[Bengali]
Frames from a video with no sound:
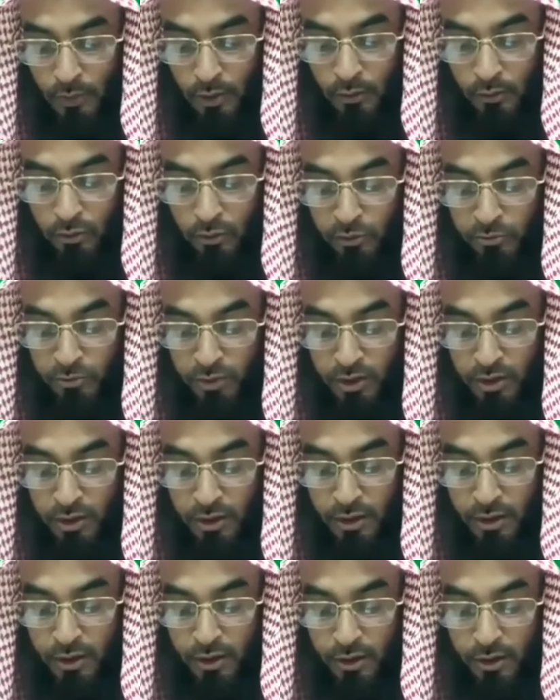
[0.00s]

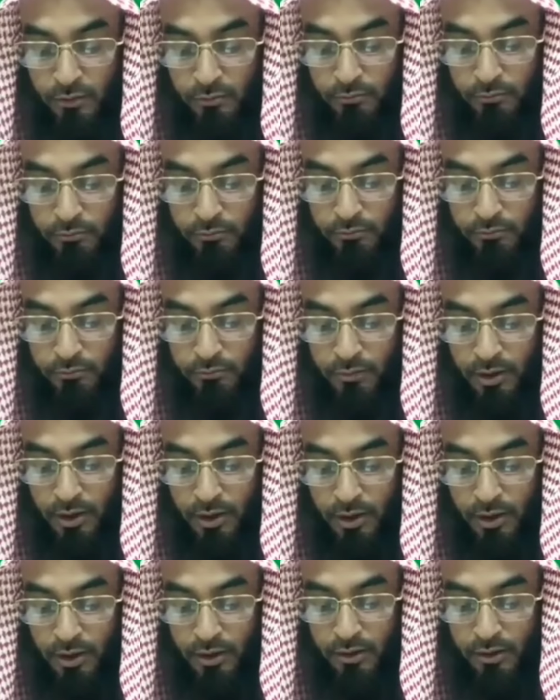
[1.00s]
তোমাদের
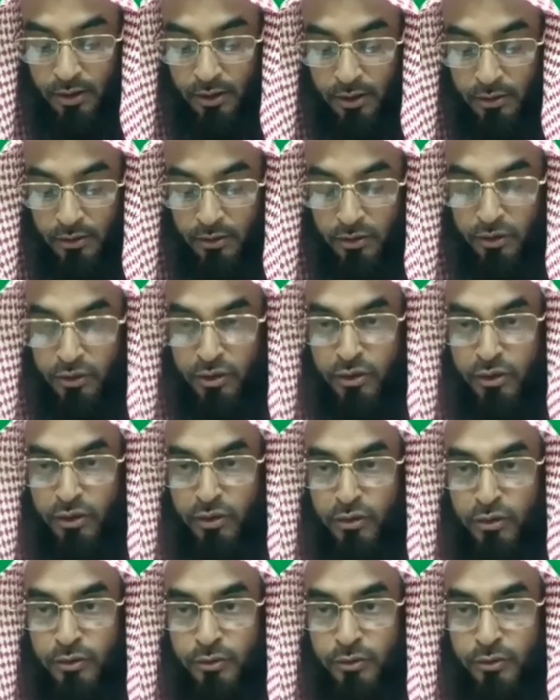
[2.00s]
ভাইদের জন্য